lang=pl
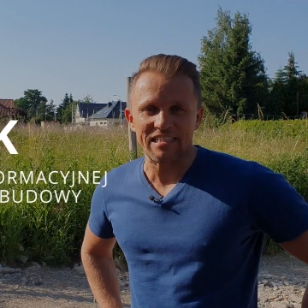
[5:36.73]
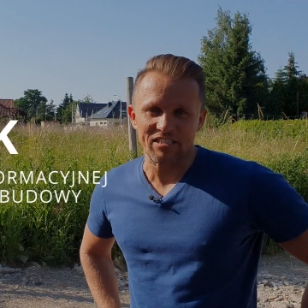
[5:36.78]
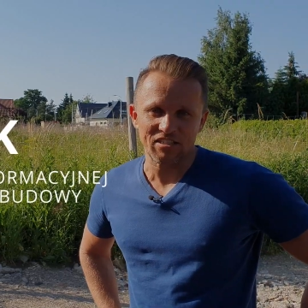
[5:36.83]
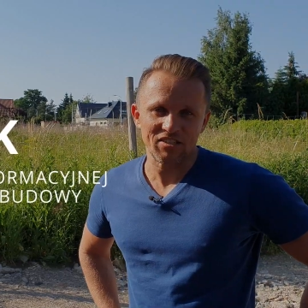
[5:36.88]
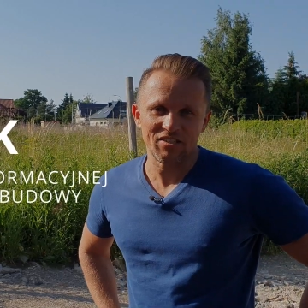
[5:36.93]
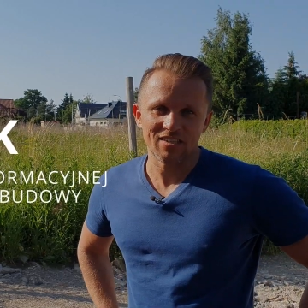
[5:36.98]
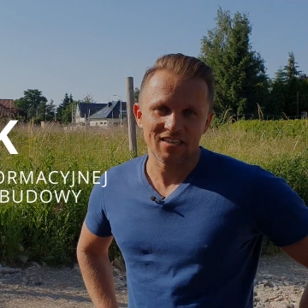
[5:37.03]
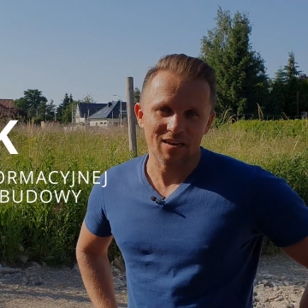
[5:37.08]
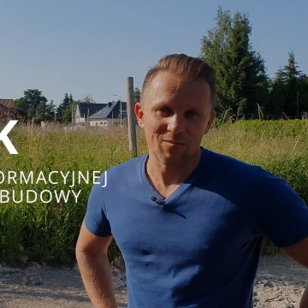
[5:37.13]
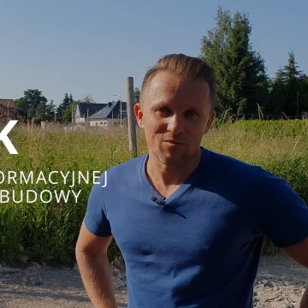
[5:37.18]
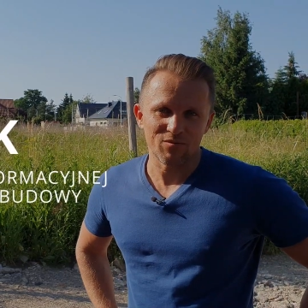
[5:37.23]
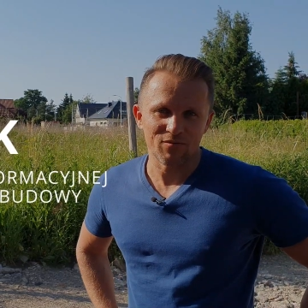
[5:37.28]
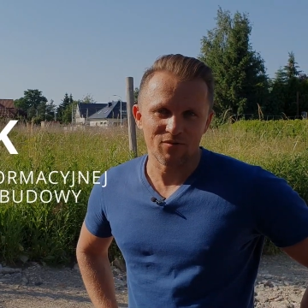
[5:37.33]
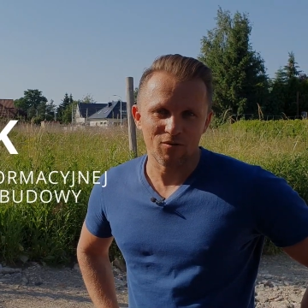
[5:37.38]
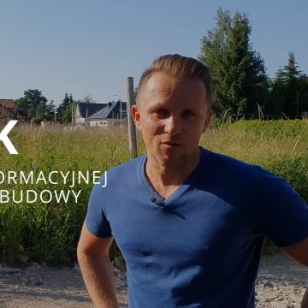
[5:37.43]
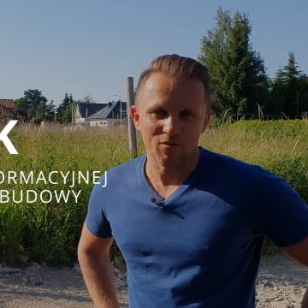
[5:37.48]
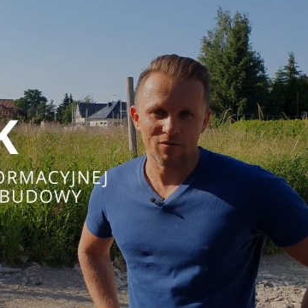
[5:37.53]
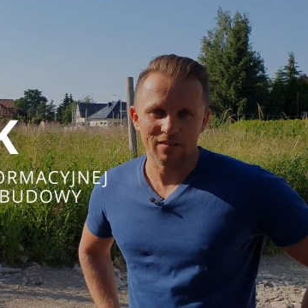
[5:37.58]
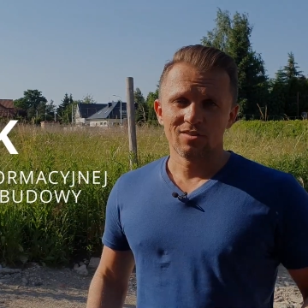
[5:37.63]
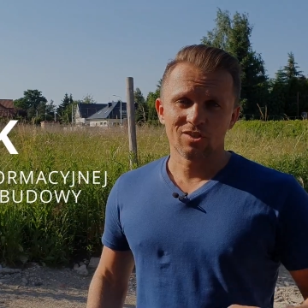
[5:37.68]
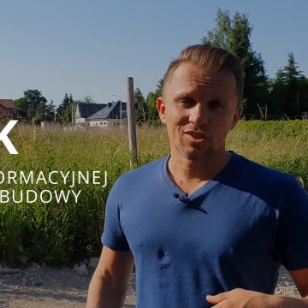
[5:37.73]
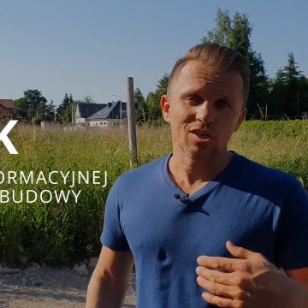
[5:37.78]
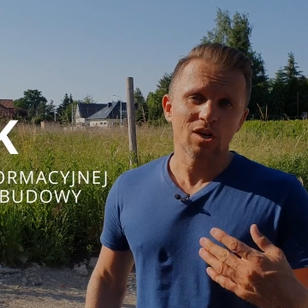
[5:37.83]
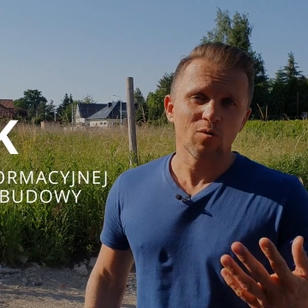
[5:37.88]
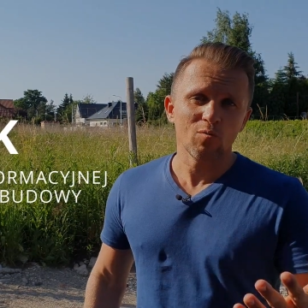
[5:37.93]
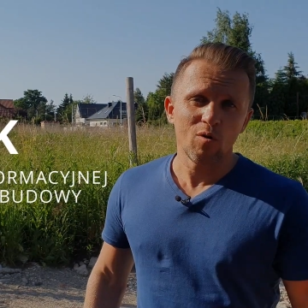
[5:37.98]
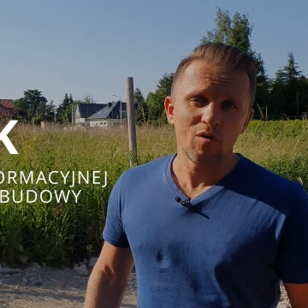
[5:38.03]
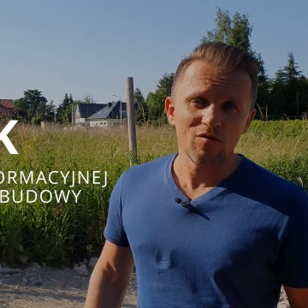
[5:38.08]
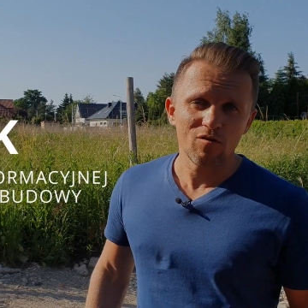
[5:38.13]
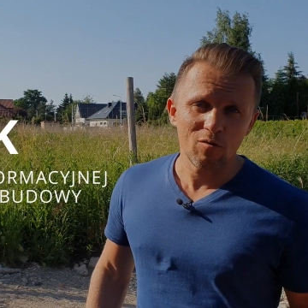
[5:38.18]
i dziennika budowy.
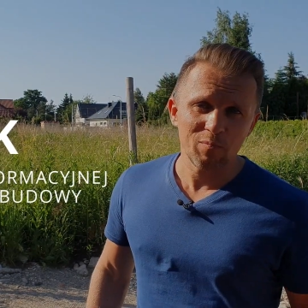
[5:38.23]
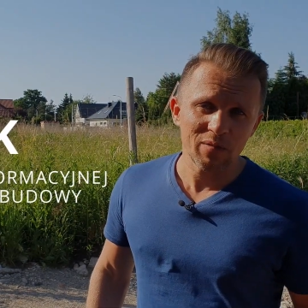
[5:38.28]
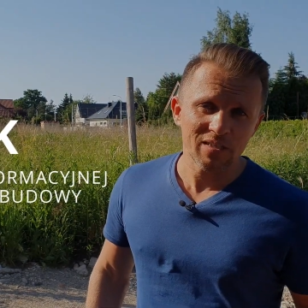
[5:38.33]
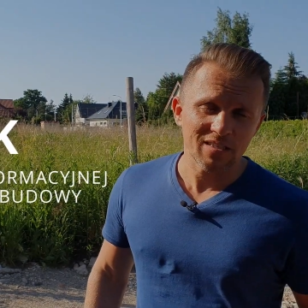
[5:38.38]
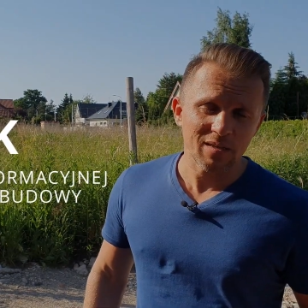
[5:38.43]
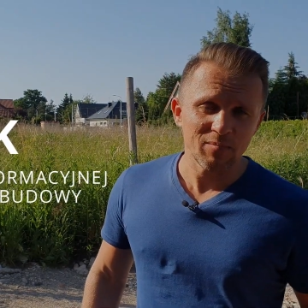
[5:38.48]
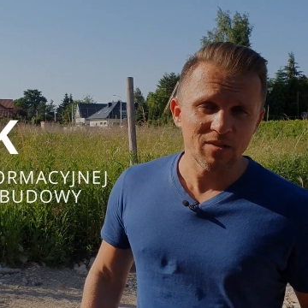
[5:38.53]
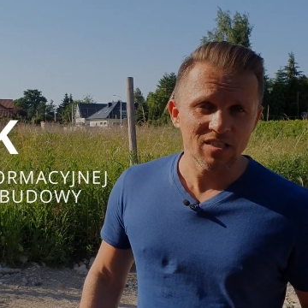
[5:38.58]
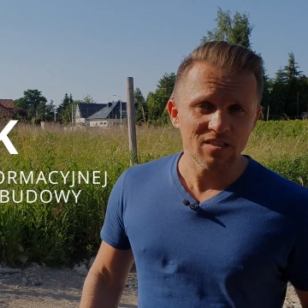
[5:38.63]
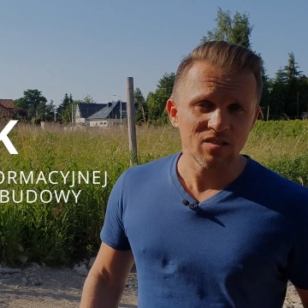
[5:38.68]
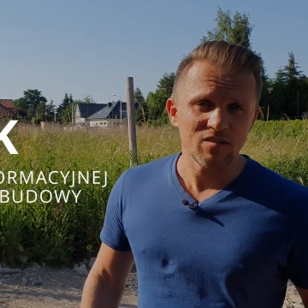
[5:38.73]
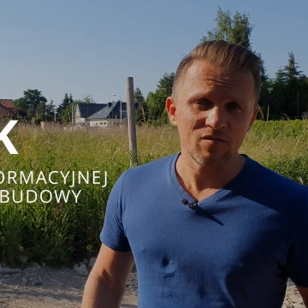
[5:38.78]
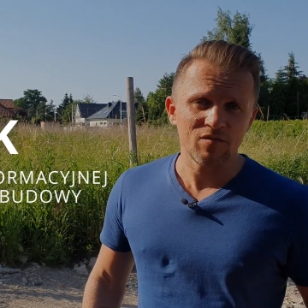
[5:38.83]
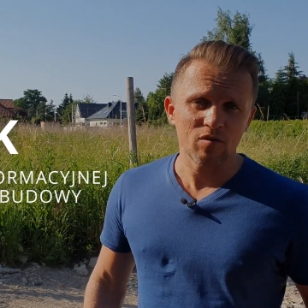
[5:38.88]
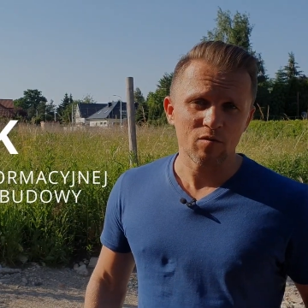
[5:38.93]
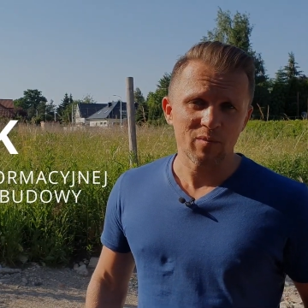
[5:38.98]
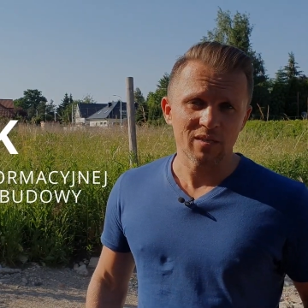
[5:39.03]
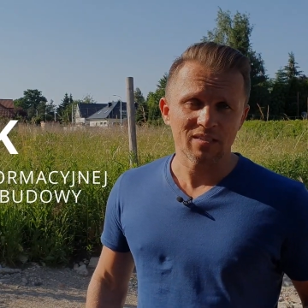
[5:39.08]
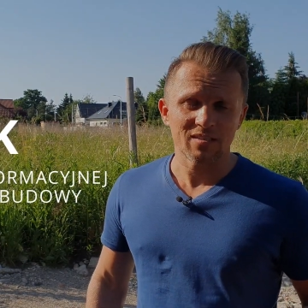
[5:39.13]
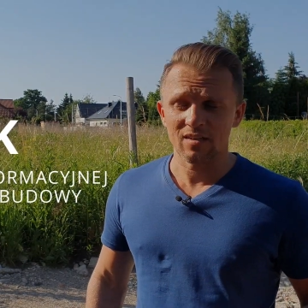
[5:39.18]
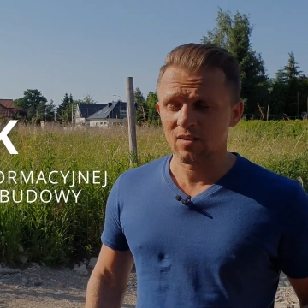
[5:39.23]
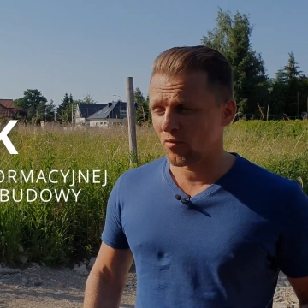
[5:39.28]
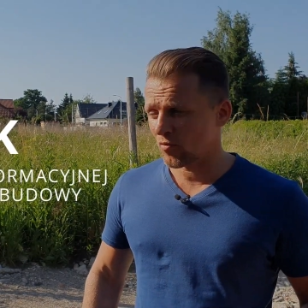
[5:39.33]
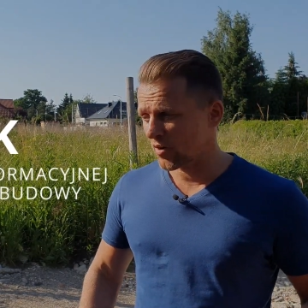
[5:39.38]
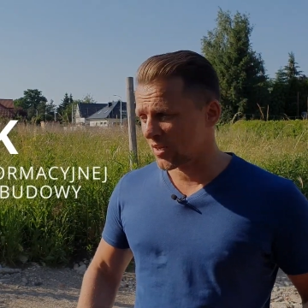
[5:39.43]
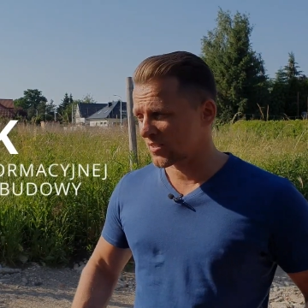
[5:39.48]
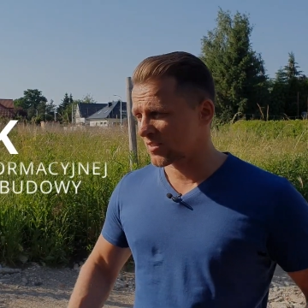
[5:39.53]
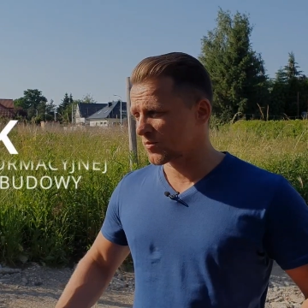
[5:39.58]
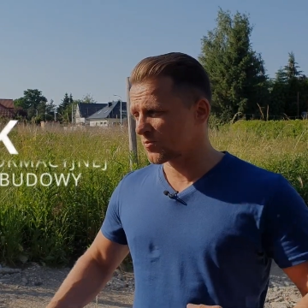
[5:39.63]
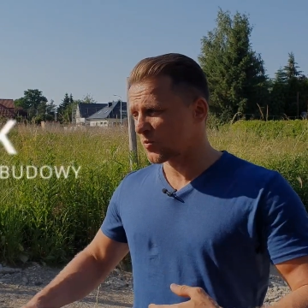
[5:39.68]
Szczegółowy opis tablicy informacyjnej
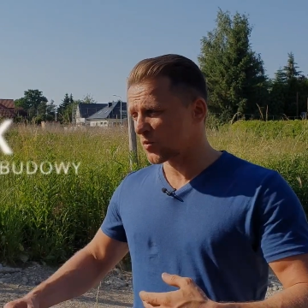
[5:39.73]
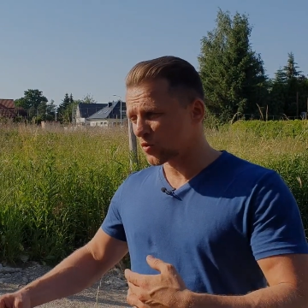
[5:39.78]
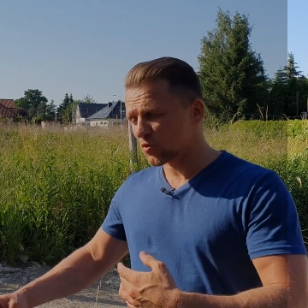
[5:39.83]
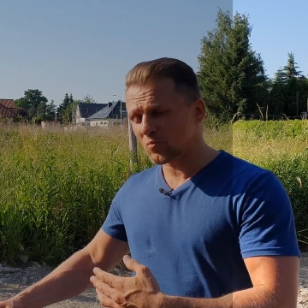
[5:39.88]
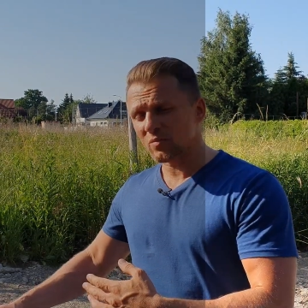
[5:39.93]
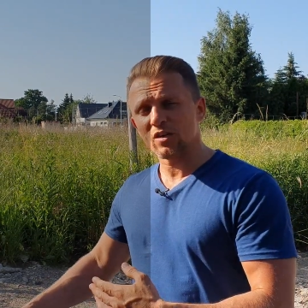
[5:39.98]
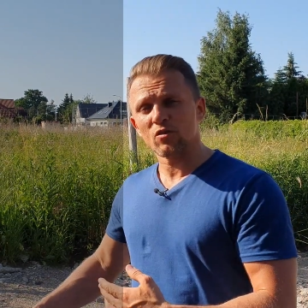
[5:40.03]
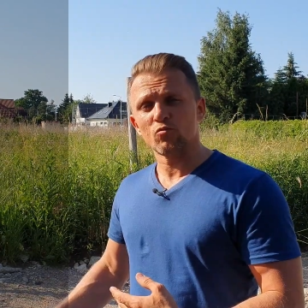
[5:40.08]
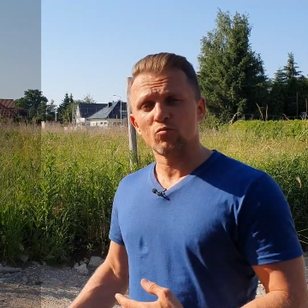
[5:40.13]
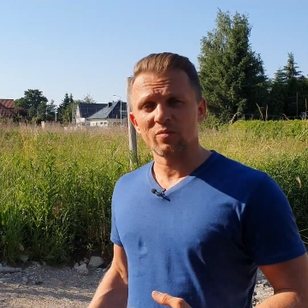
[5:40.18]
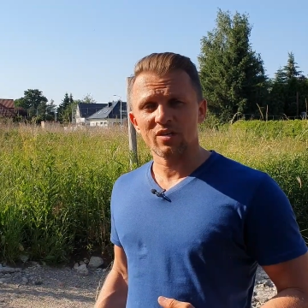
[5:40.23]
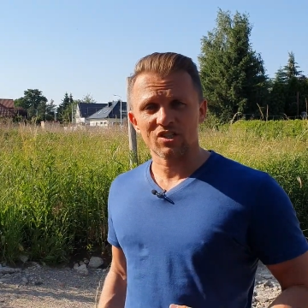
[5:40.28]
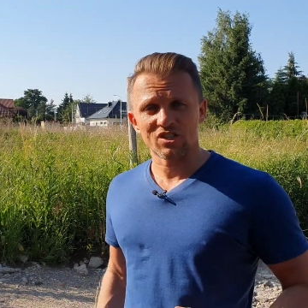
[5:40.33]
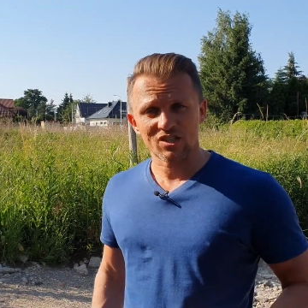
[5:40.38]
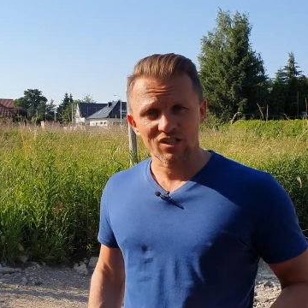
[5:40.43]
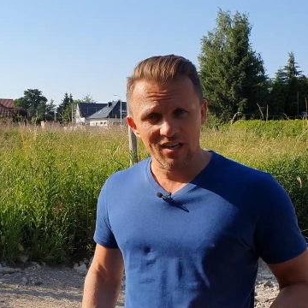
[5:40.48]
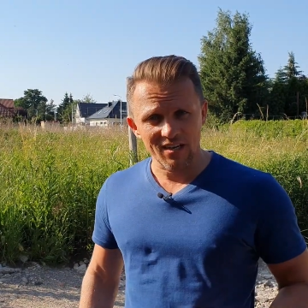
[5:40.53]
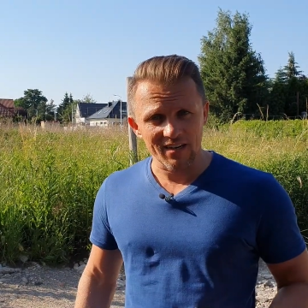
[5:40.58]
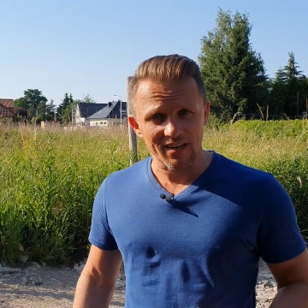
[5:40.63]
oraz sposób jej umieszczenia